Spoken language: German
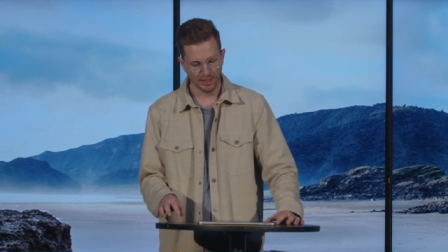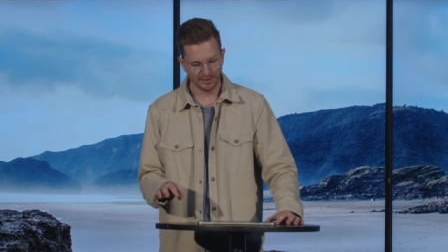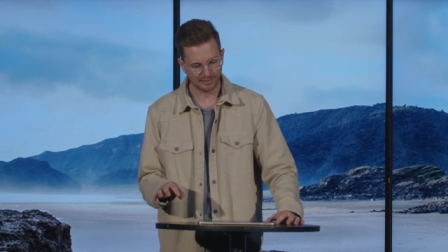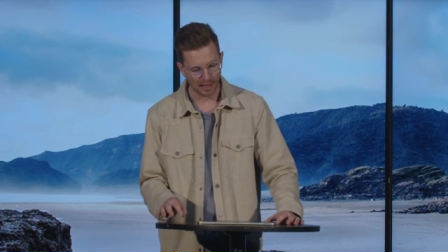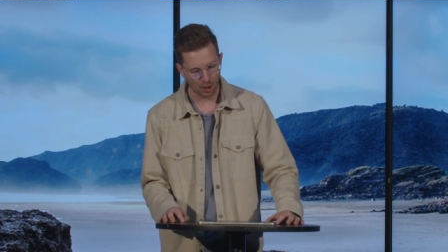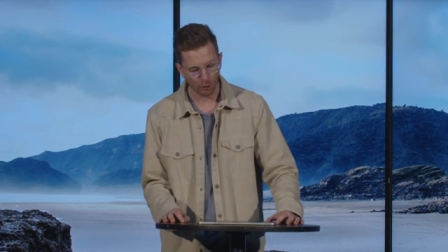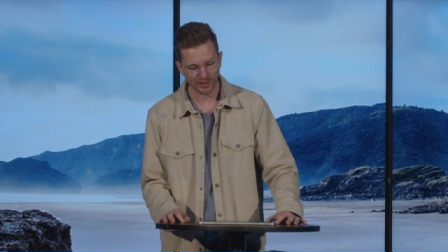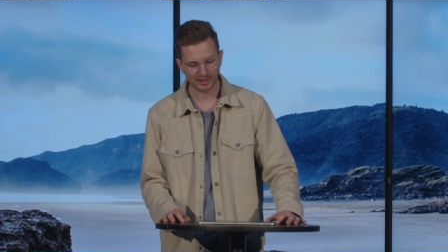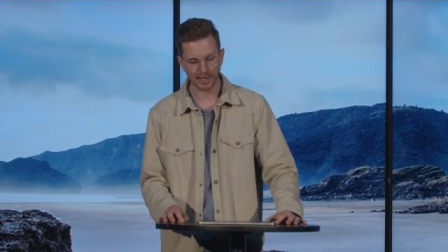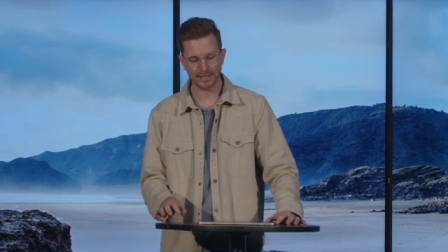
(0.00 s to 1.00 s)

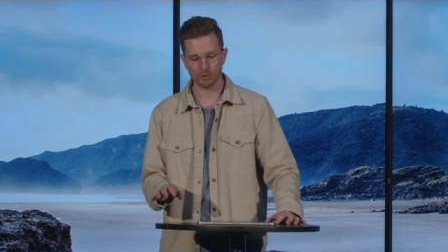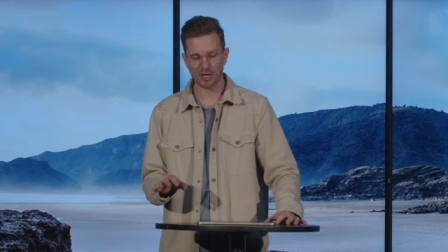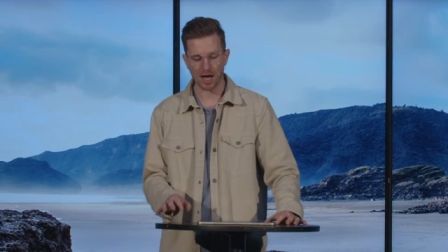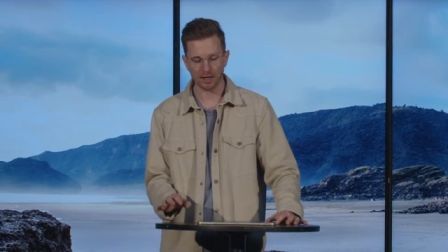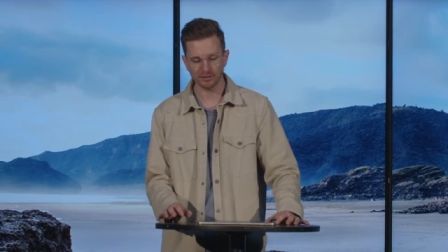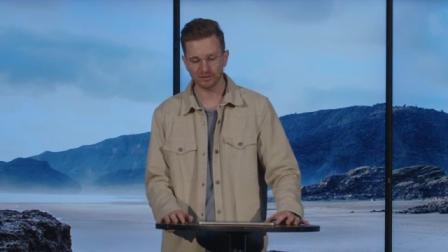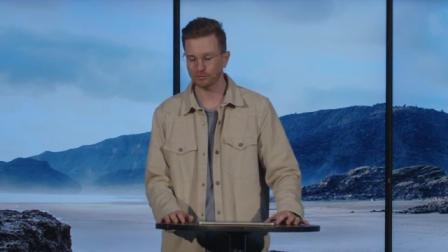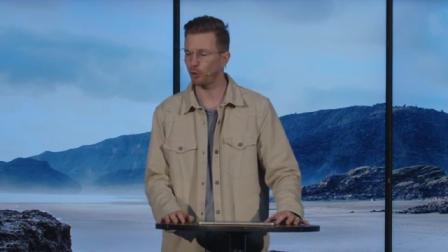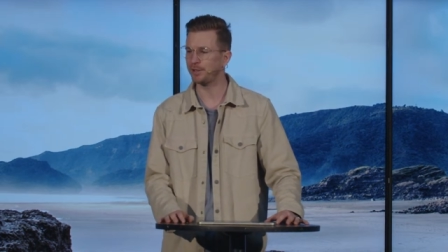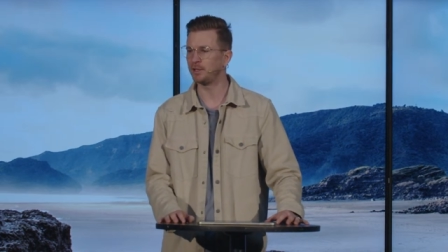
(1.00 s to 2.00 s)
Traurigkeit und Angst
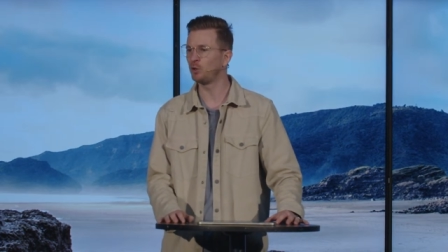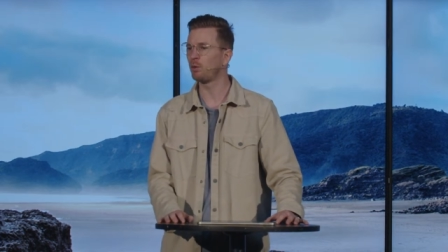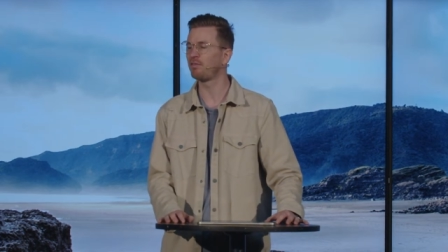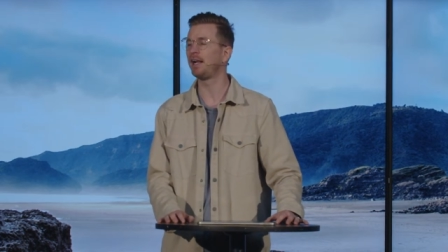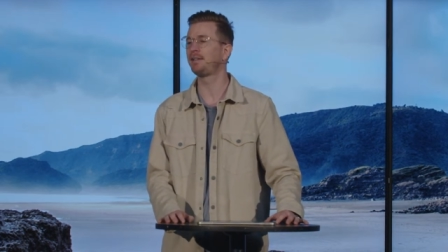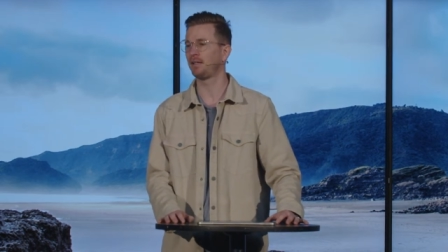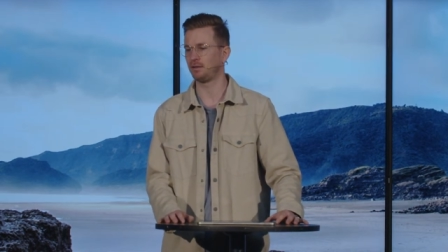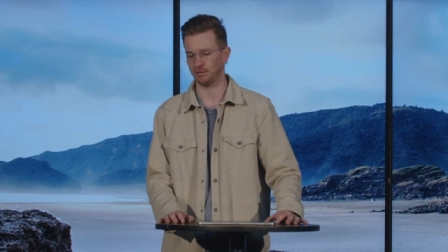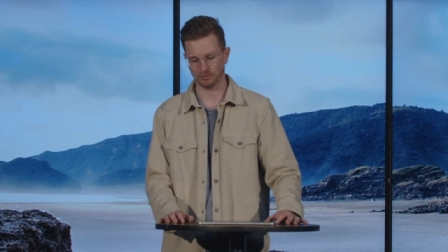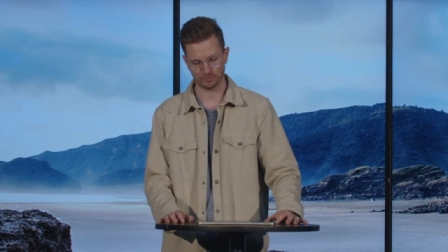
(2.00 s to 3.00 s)
wollten ihn überwältigen.